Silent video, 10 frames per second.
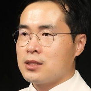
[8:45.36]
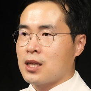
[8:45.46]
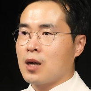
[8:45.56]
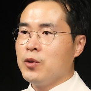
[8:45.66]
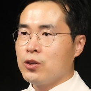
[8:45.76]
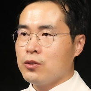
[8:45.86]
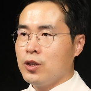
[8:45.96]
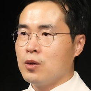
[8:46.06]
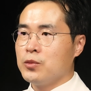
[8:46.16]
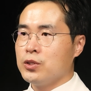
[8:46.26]

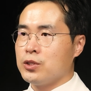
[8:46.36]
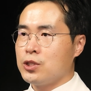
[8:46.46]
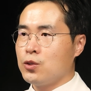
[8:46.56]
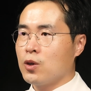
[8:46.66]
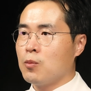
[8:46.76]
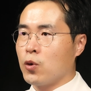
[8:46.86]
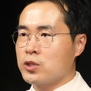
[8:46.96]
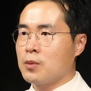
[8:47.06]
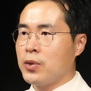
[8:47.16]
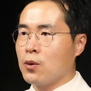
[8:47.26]
자가면역내염은 치료가
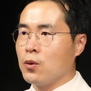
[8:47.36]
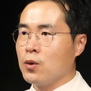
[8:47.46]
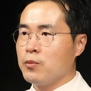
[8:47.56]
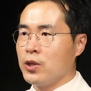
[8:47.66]
복잡하고